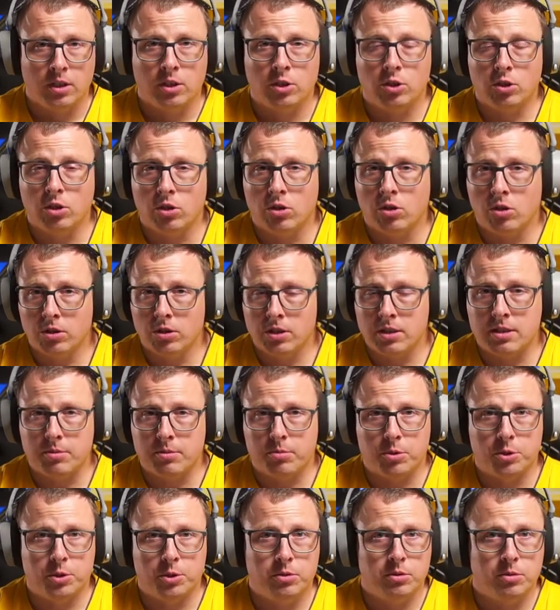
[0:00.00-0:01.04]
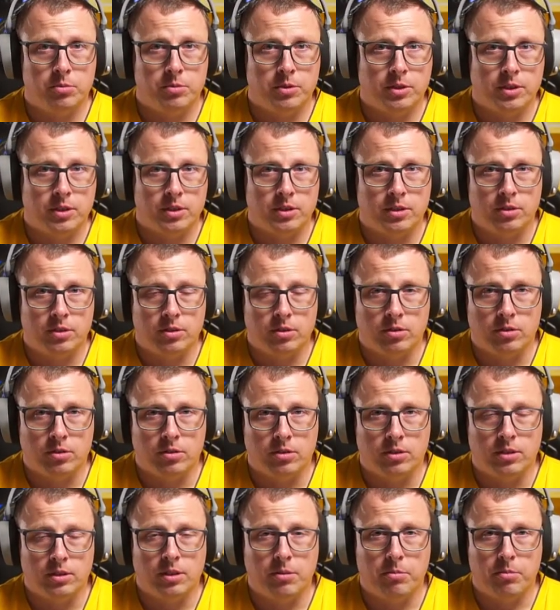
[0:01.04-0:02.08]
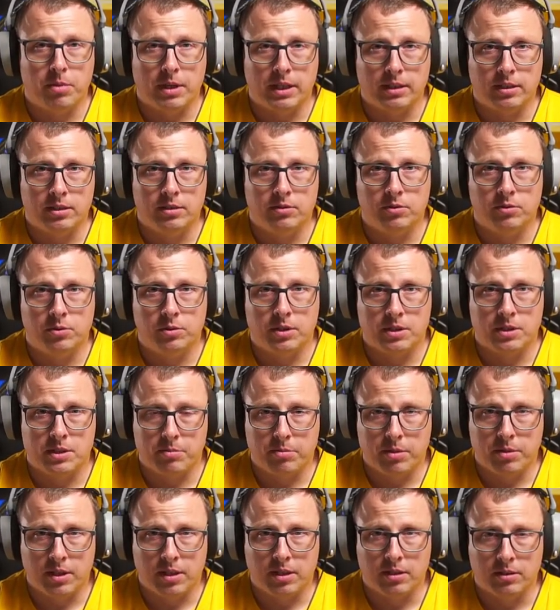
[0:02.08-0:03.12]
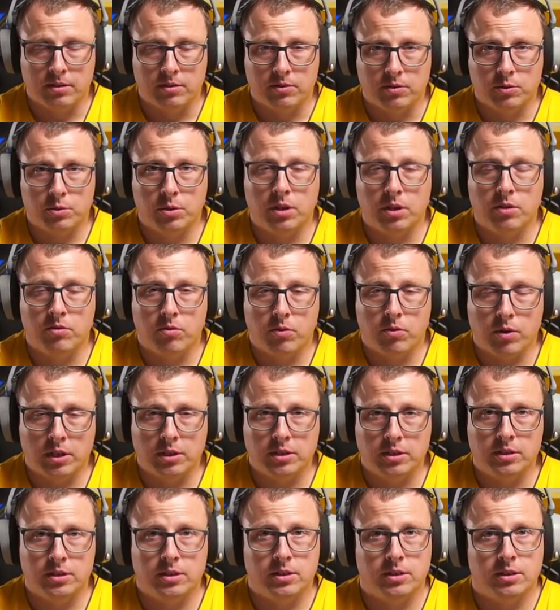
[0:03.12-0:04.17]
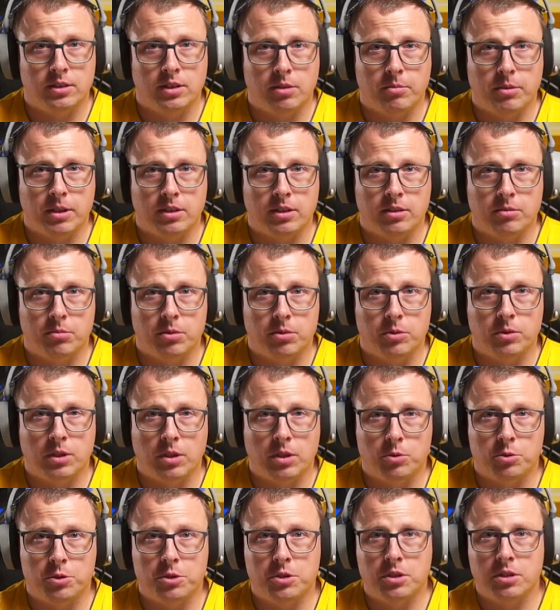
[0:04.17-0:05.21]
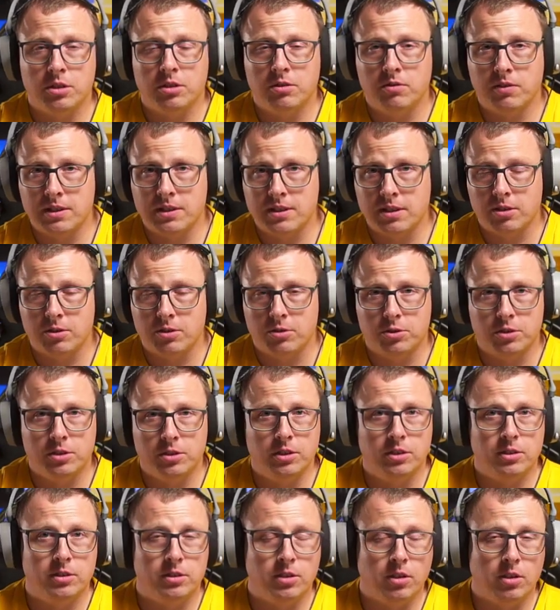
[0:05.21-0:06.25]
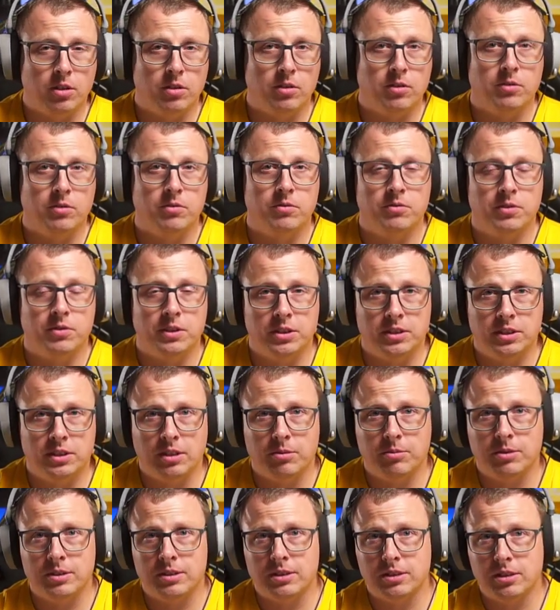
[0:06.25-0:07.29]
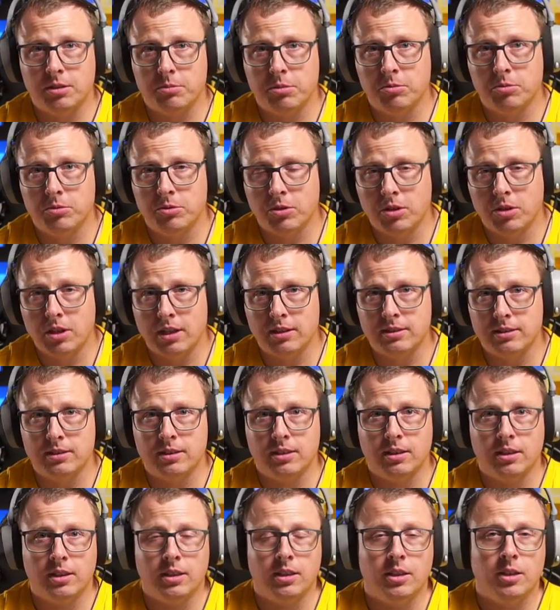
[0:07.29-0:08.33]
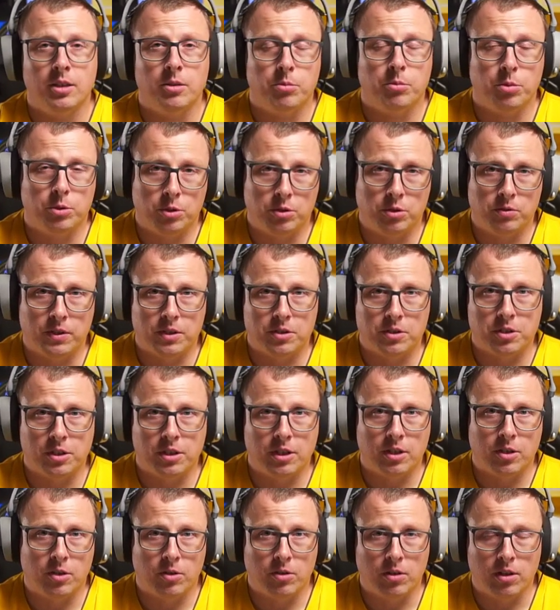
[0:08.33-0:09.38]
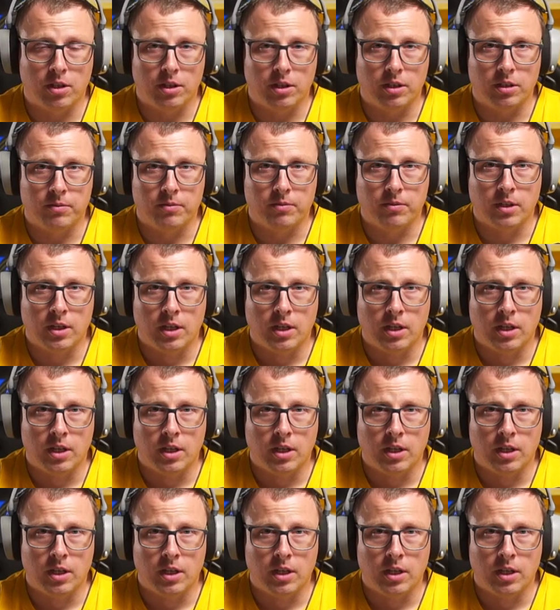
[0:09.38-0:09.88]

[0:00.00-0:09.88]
To one zaprosiły mnie do debaty w USB, w której właśnie tematem był nauczyciel 2.0, czyli co weźmiemy ze sobą do klas po doświadczeniach online.